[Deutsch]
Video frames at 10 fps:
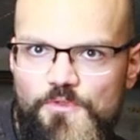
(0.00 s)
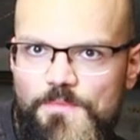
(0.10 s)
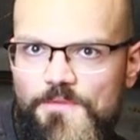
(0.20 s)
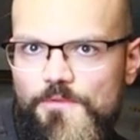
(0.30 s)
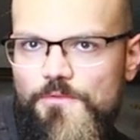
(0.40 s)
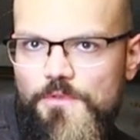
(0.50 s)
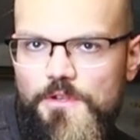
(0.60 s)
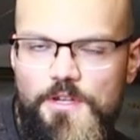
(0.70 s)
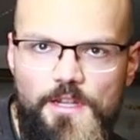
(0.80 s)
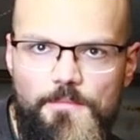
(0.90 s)
muss man von
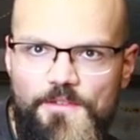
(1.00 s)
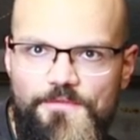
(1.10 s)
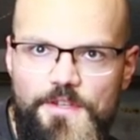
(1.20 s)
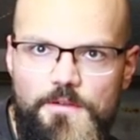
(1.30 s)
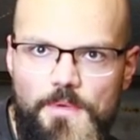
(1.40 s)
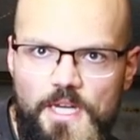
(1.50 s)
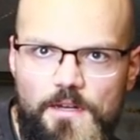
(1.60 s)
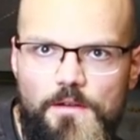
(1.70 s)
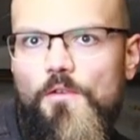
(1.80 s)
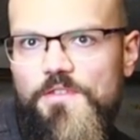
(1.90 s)
unten nicht mehr viel
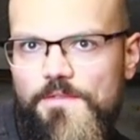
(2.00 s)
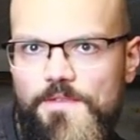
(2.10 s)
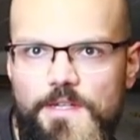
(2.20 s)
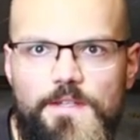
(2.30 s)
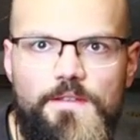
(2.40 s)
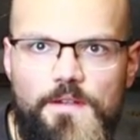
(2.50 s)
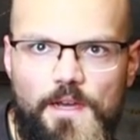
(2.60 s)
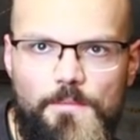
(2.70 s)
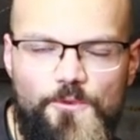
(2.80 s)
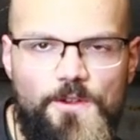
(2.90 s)
machen, außer vielleicht diese
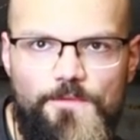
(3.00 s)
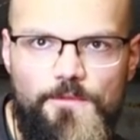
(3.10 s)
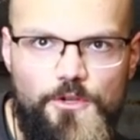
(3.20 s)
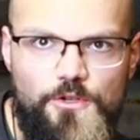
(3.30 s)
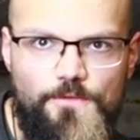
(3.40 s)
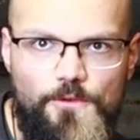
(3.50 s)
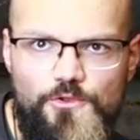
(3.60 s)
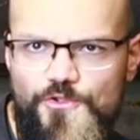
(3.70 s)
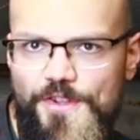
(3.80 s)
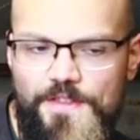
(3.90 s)
drei Mutter von der
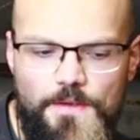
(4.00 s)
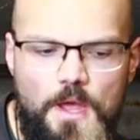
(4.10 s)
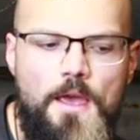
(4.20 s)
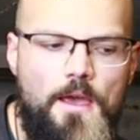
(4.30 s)
Frontschürze.